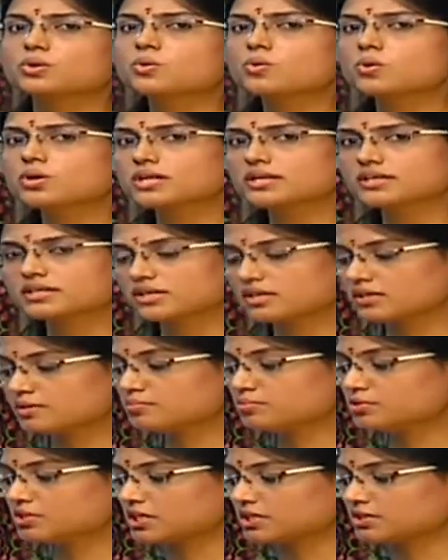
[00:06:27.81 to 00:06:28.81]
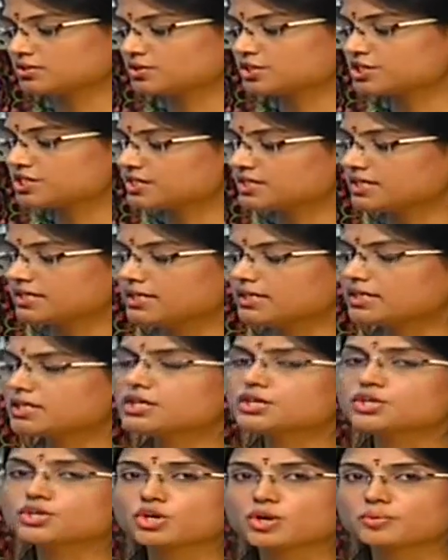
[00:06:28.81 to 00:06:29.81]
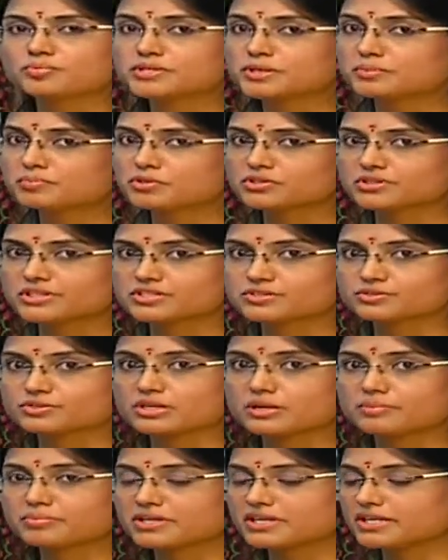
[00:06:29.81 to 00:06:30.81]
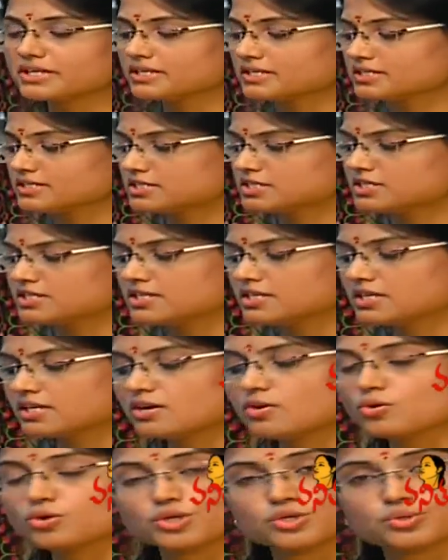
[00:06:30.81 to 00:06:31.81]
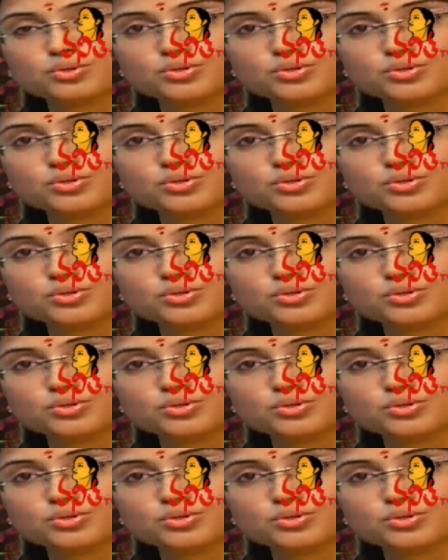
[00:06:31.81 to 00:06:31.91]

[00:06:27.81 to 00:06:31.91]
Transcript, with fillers: గోల్డెన్ కలర్ బుటాతో వచ్చేది ఇట్లా డ్రాప్ షేప్లో తీసుకున్నామండి చిన్నగా ఒక